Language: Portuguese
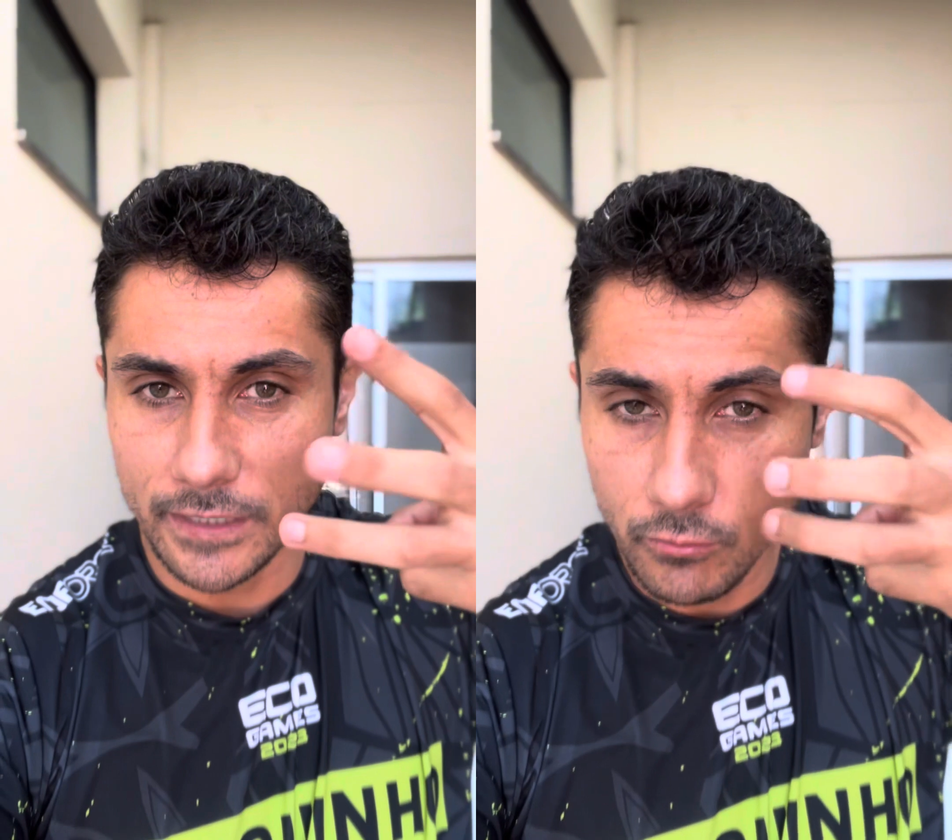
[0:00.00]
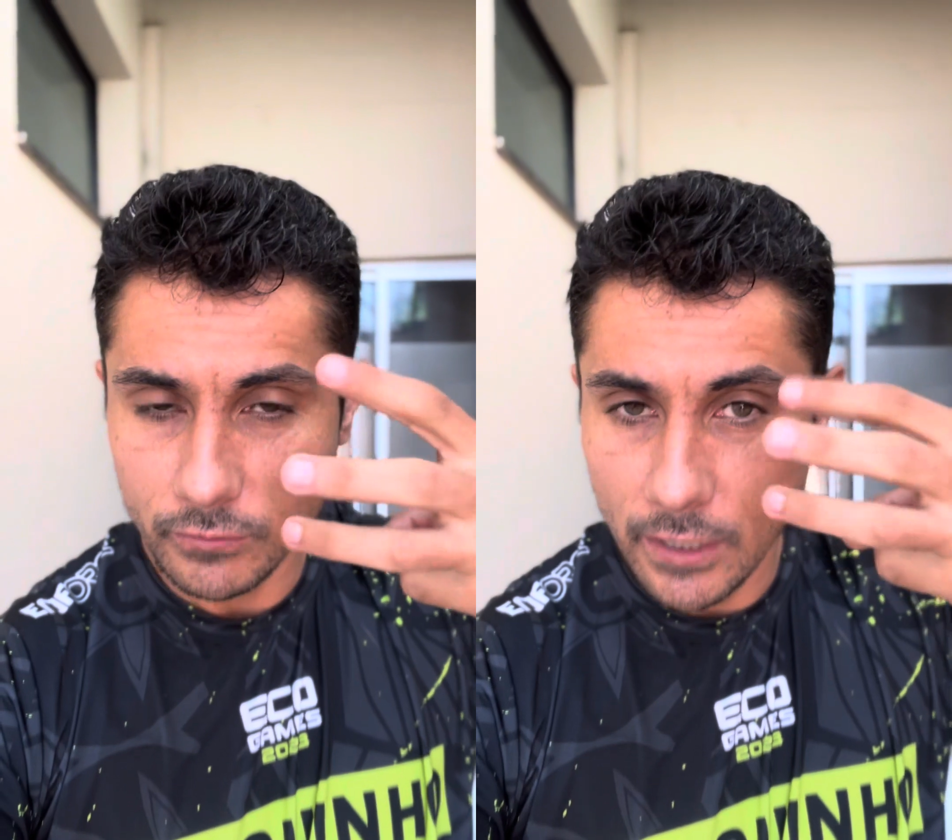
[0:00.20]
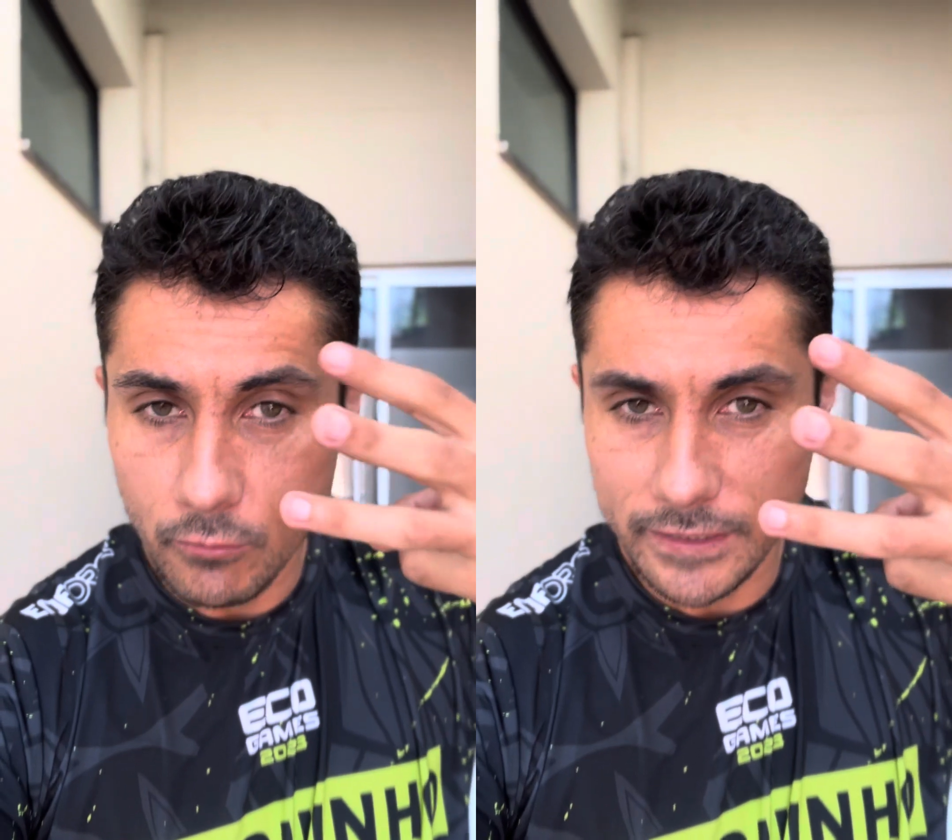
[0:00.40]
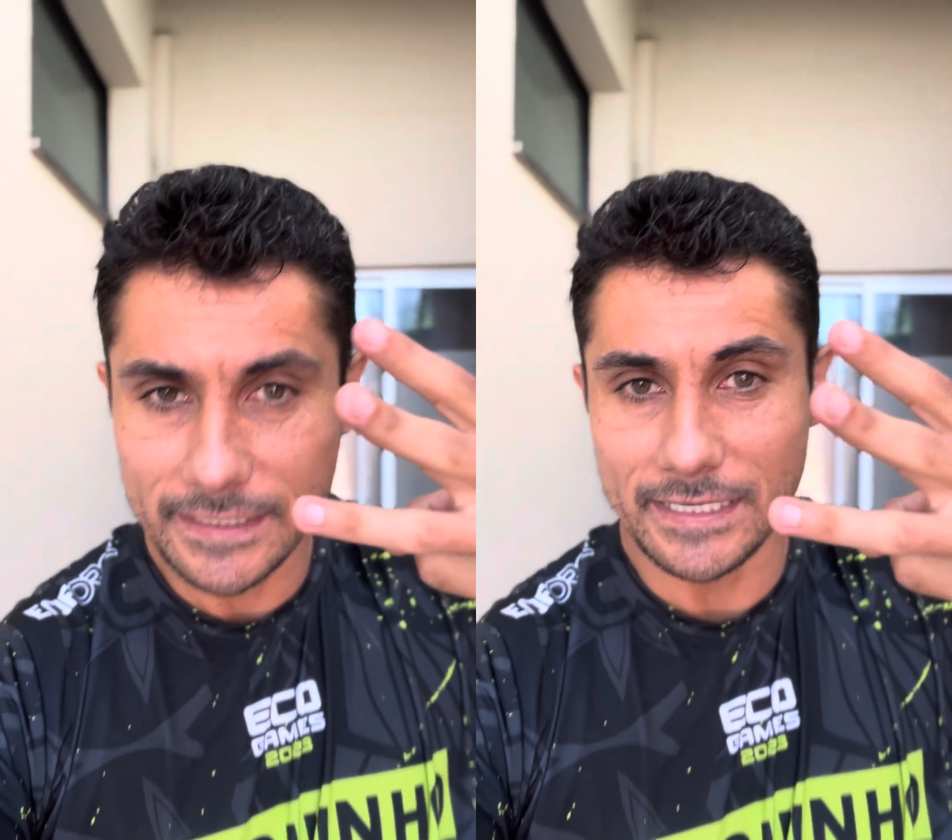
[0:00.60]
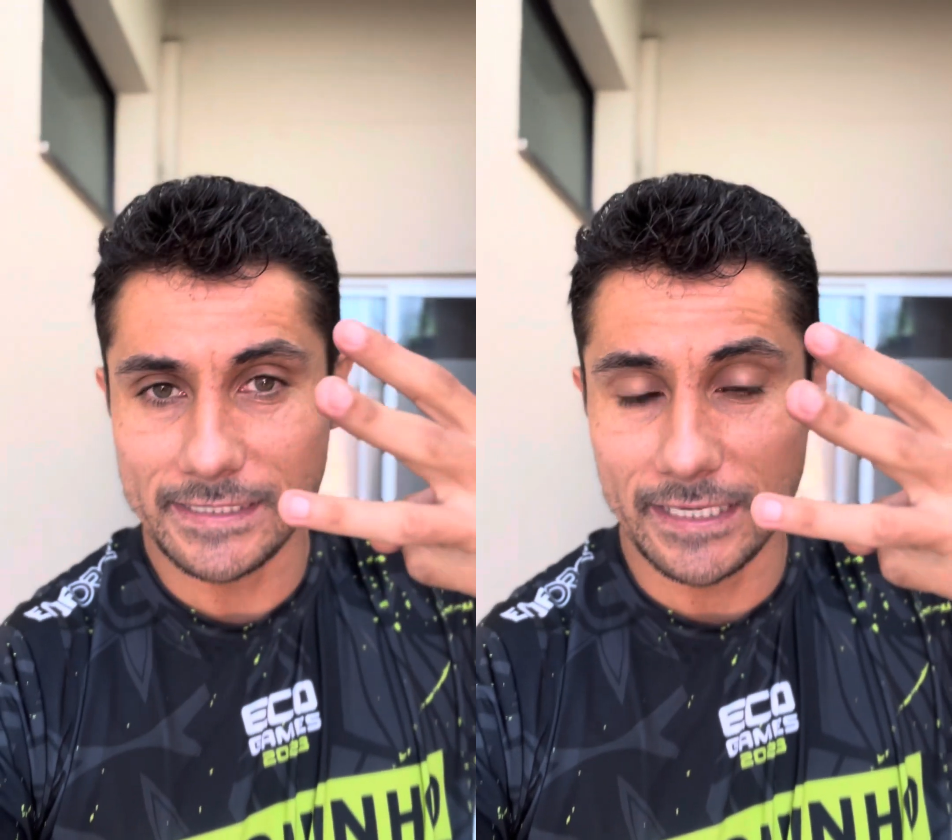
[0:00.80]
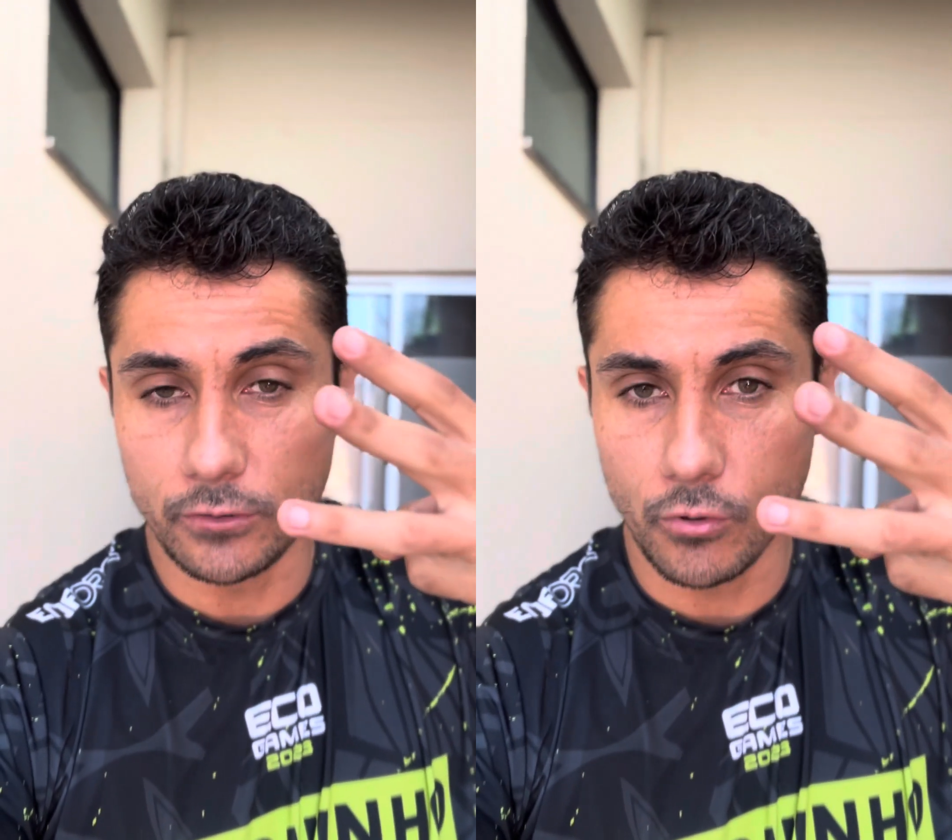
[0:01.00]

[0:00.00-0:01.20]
não está escrito no